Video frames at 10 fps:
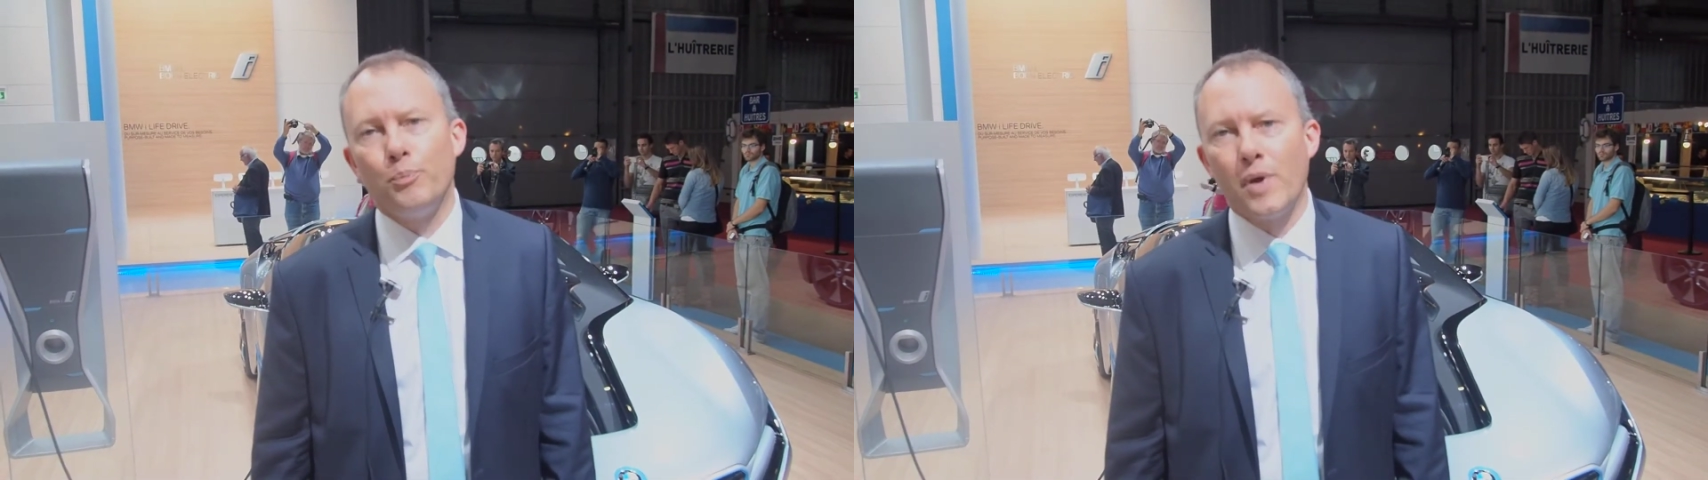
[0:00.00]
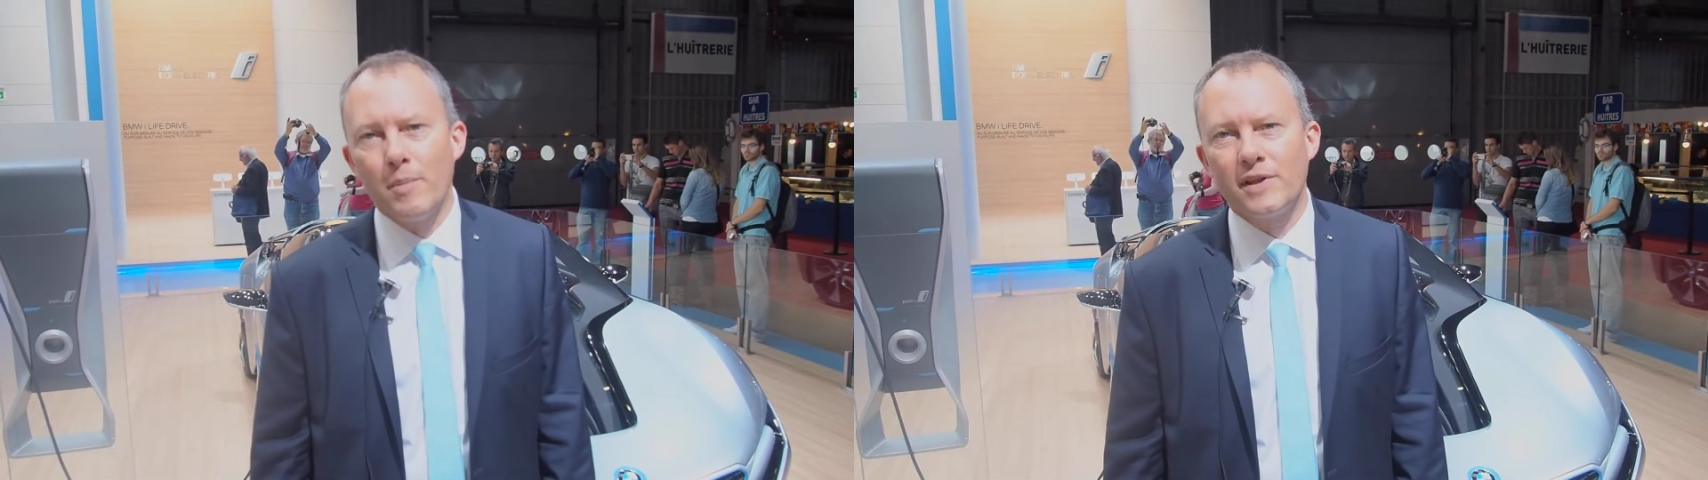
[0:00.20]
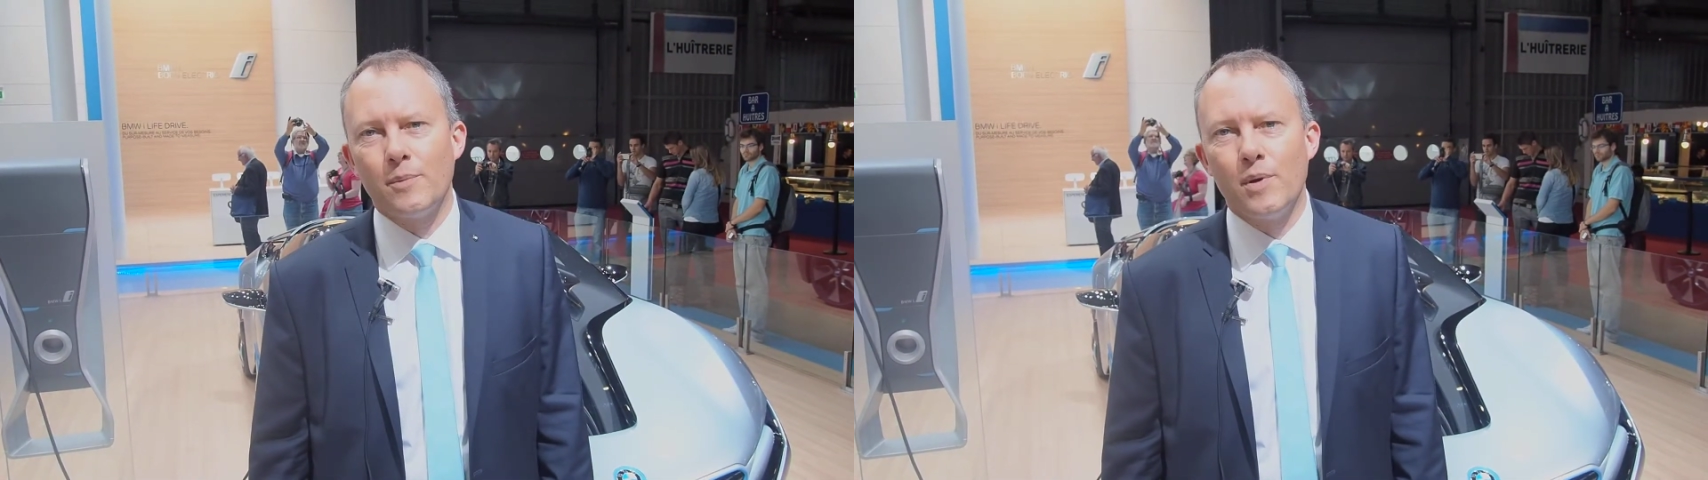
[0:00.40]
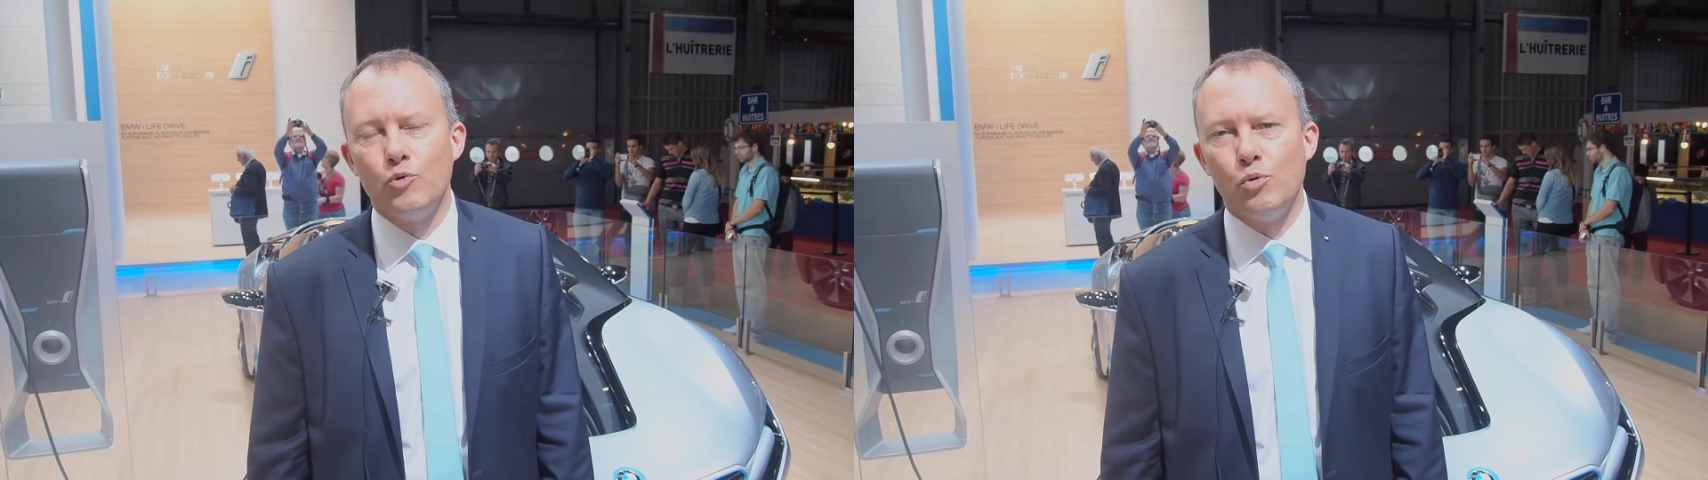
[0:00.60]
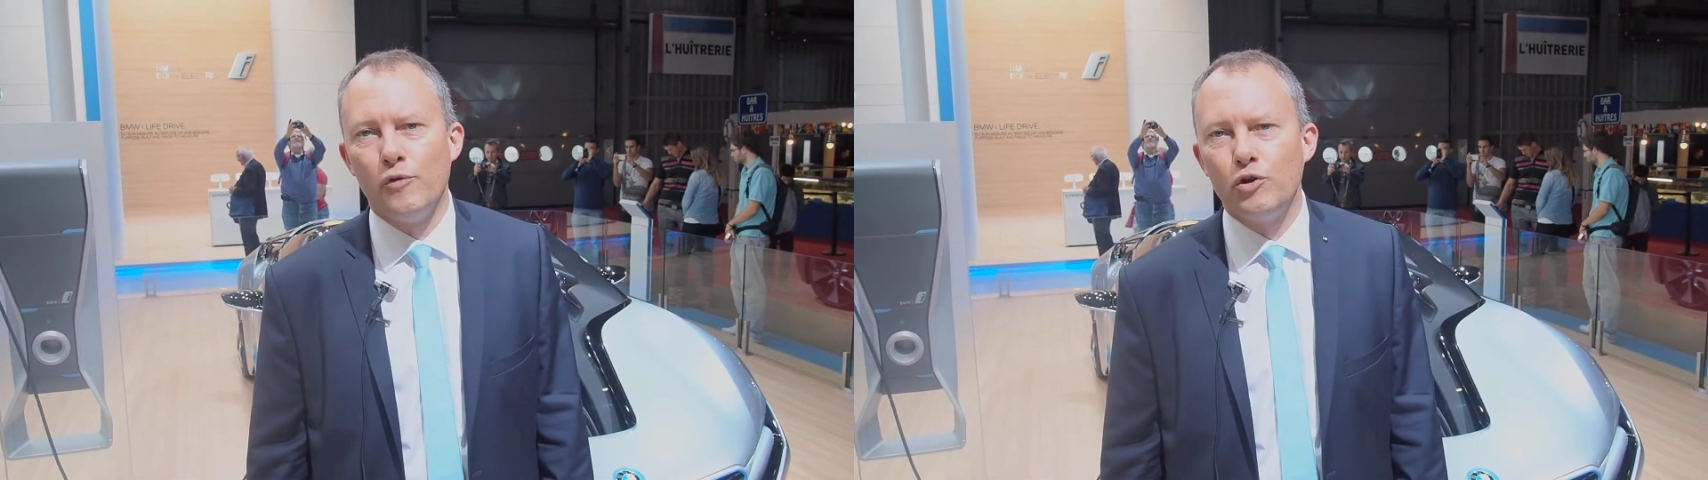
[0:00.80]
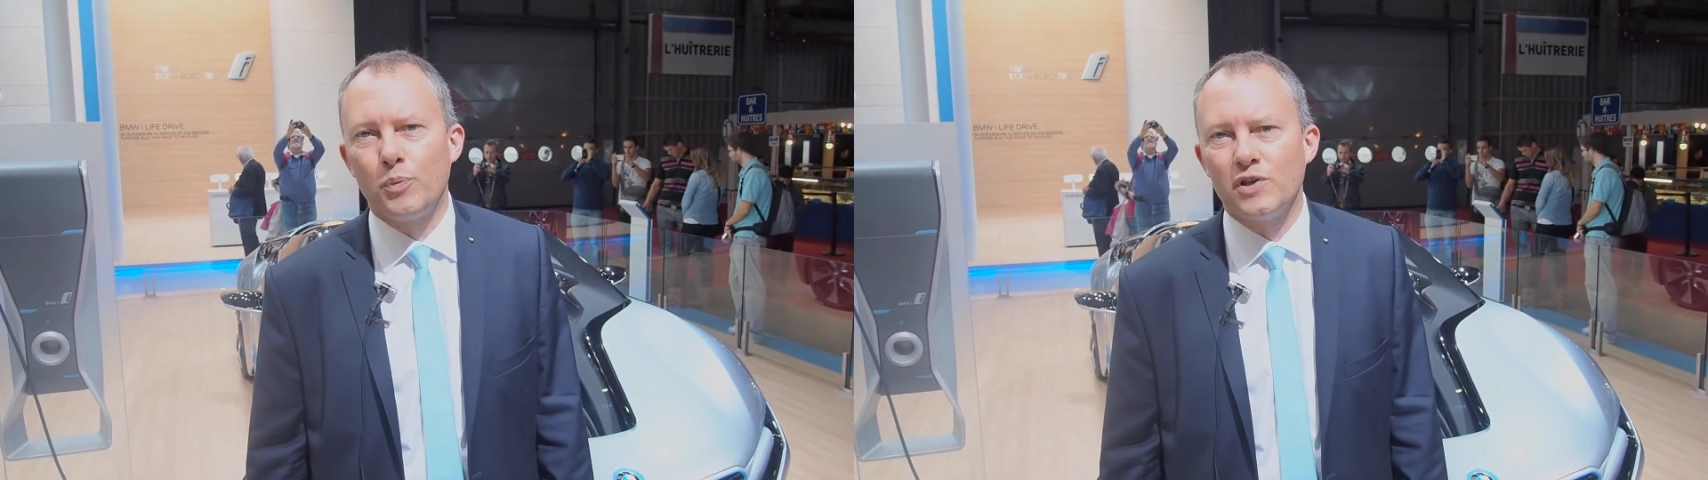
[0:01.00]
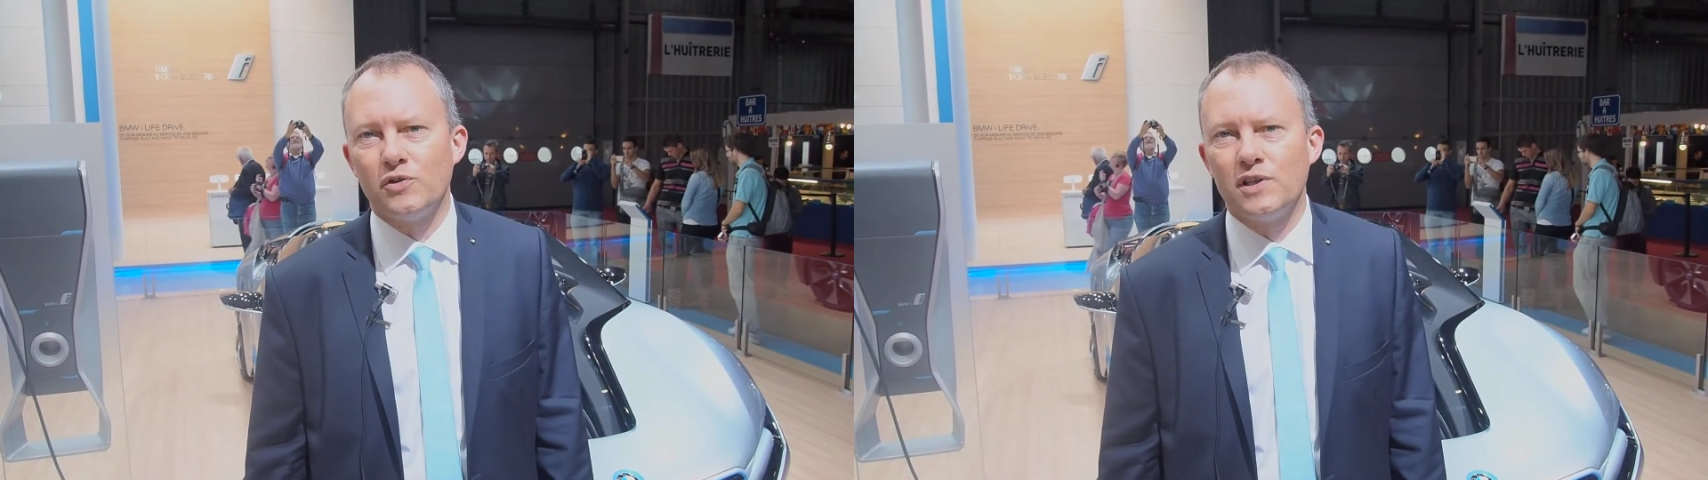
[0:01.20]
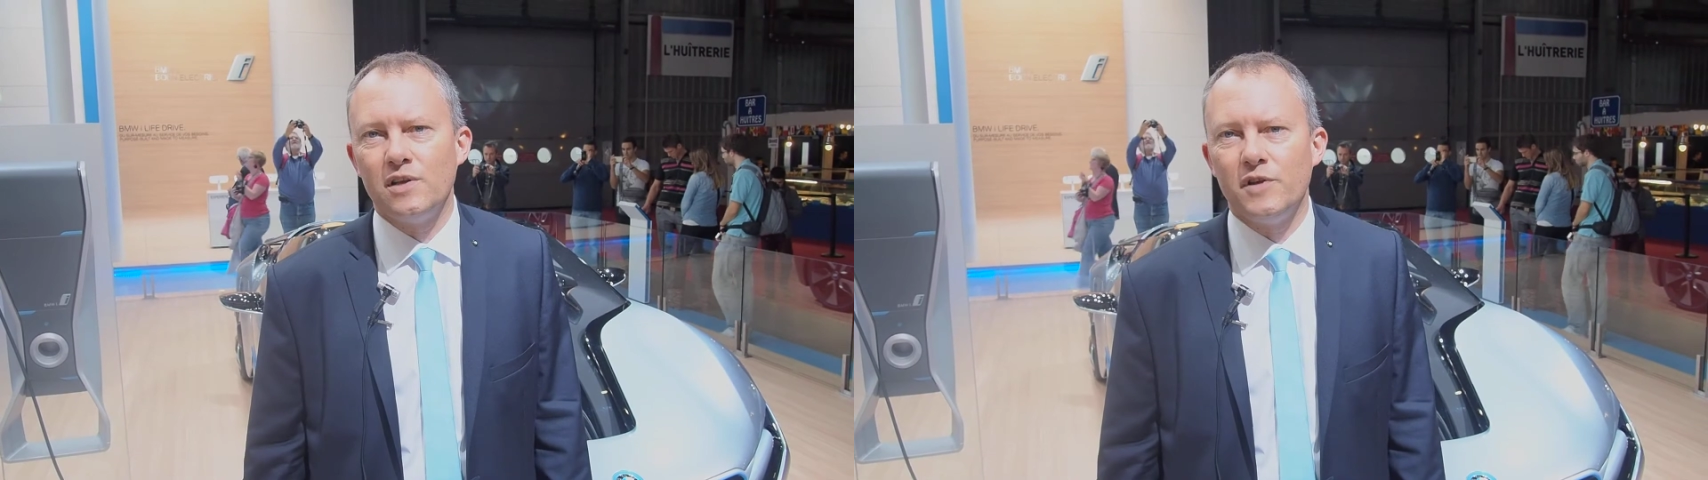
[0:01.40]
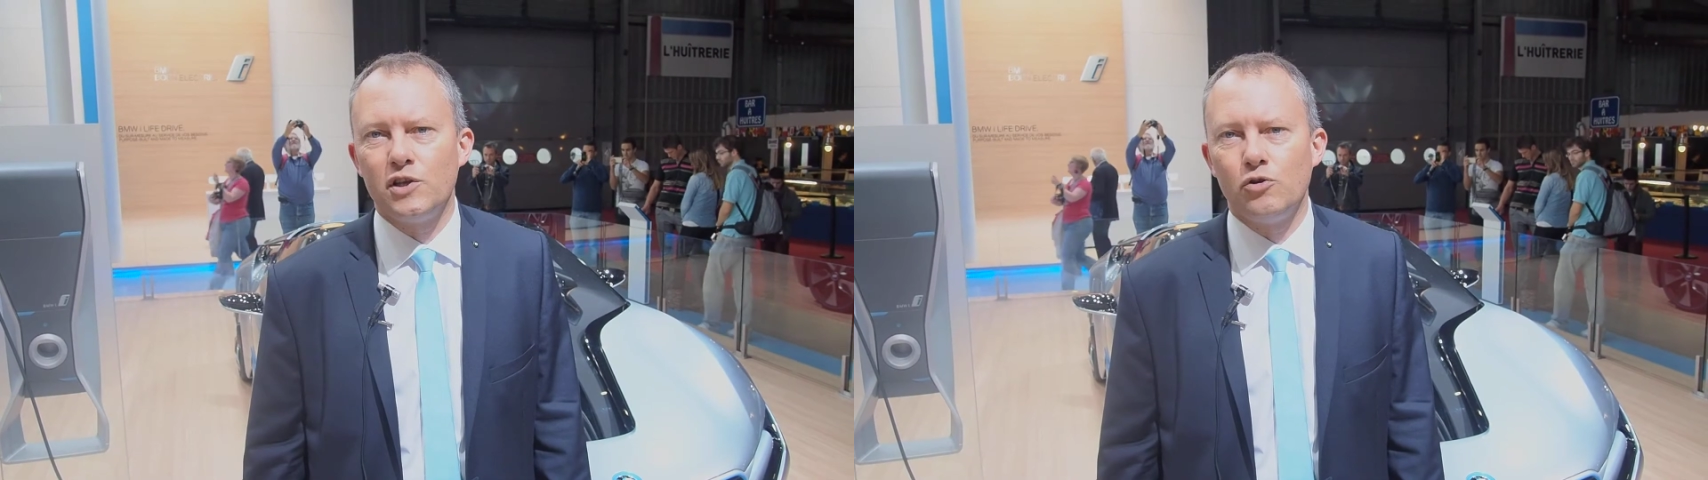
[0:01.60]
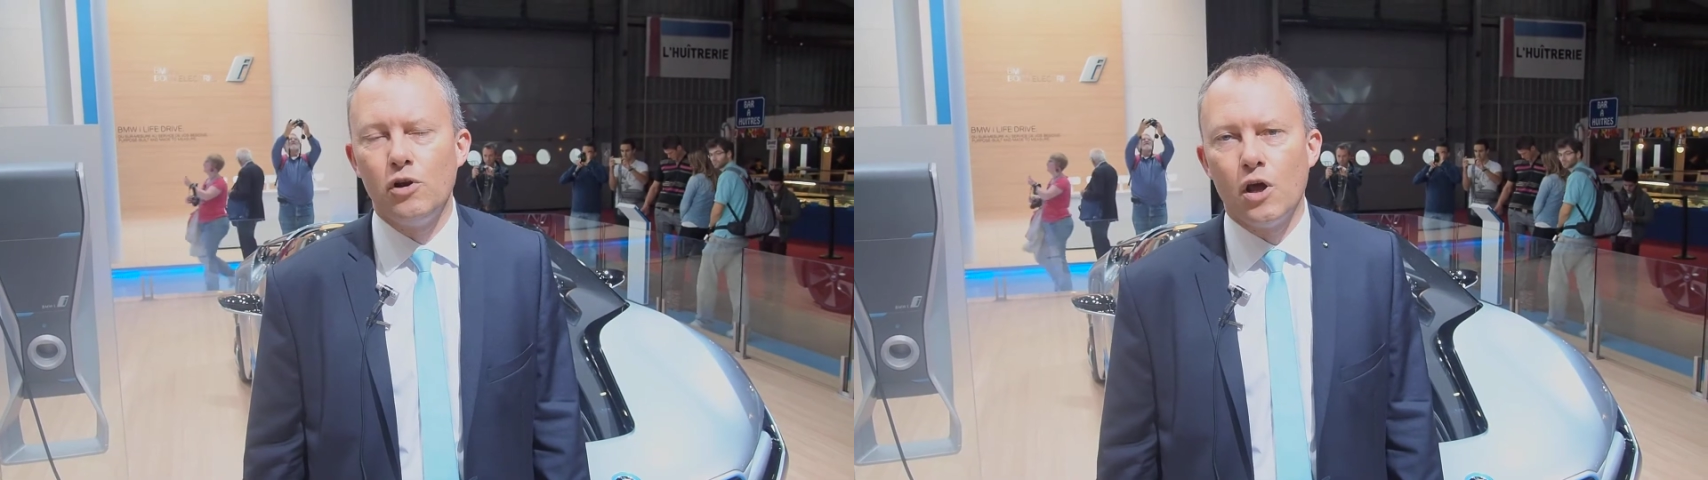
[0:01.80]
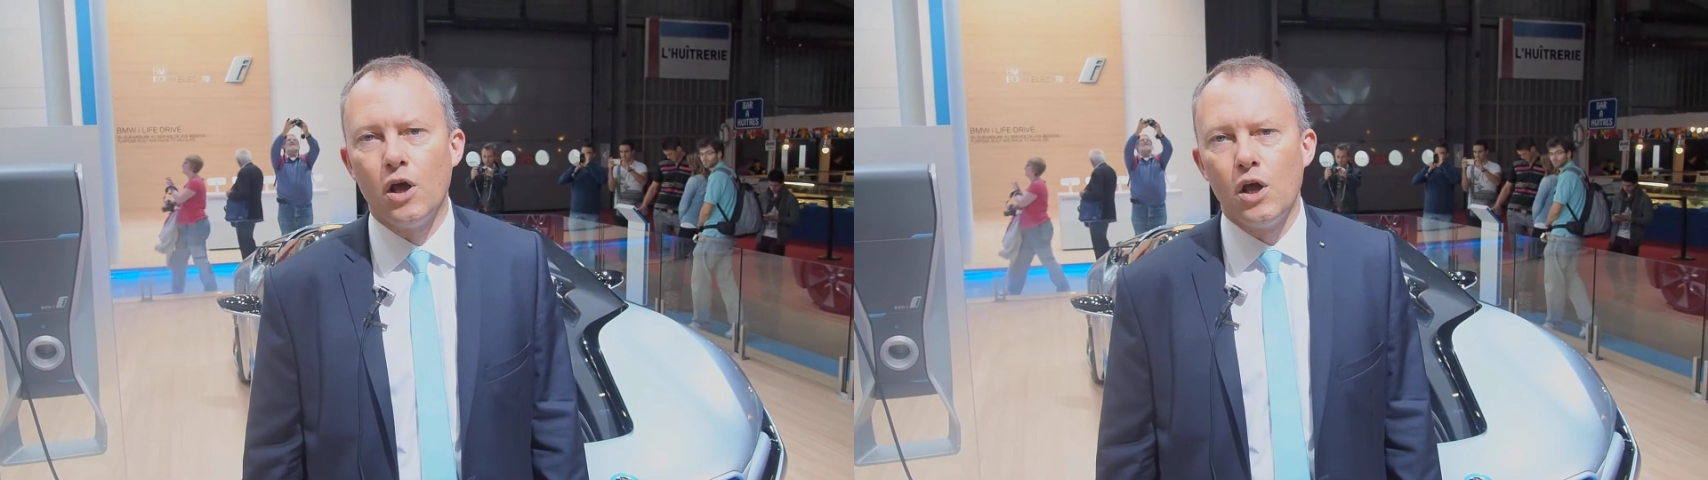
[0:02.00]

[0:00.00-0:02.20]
permettre à BMW de présenter des véhicules